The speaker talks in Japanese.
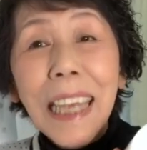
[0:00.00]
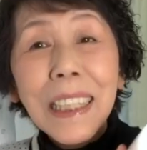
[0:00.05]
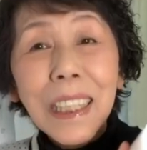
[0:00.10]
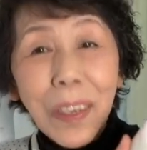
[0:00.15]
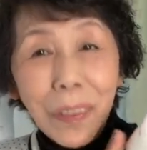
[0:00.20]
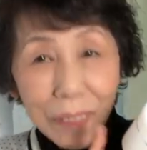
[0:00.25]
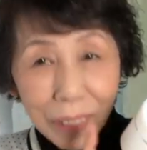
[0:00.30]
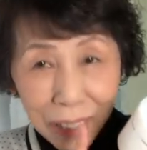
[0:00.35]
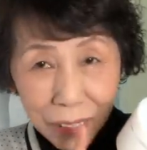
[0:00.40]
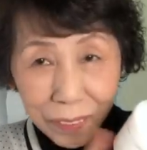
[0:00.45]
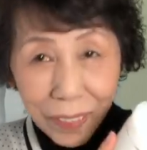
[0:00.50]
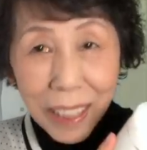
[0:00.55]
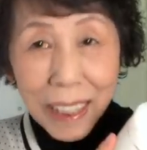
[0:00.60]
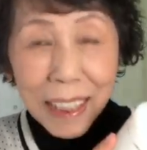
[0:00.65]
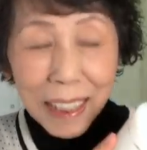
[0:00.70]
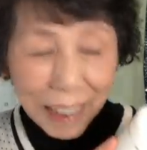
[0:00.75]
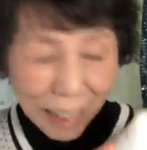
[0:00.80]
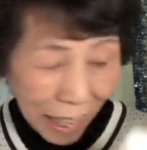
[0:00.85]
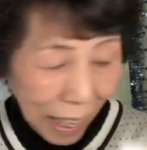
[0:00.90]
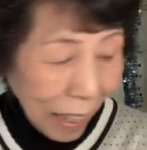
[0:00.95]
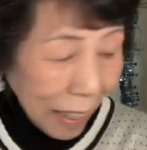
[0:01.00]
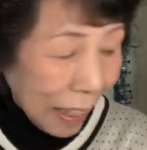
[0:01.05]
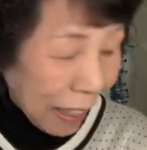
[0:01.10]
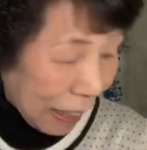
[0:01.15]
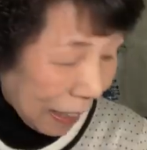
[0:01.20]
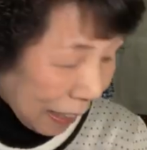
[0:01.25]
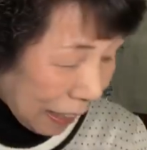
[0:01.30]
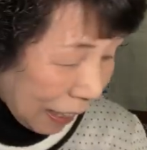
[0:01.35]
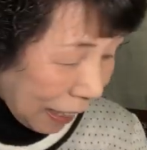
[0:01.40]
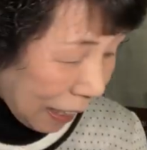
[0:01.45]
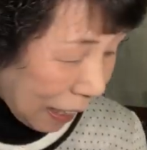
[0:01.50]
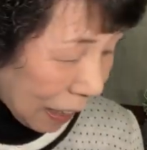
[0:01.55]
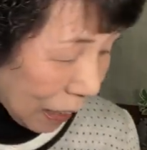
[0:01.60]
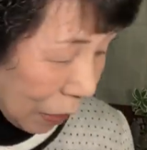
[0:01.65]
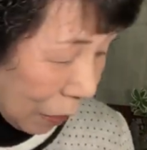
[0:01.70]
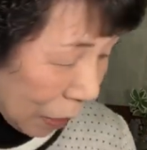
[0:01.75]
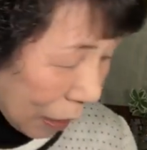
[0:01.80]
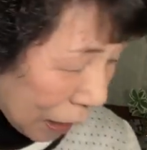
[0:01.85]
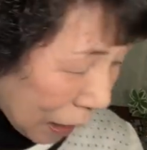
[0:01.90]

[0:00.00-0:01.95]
いと思いますね、えー、そ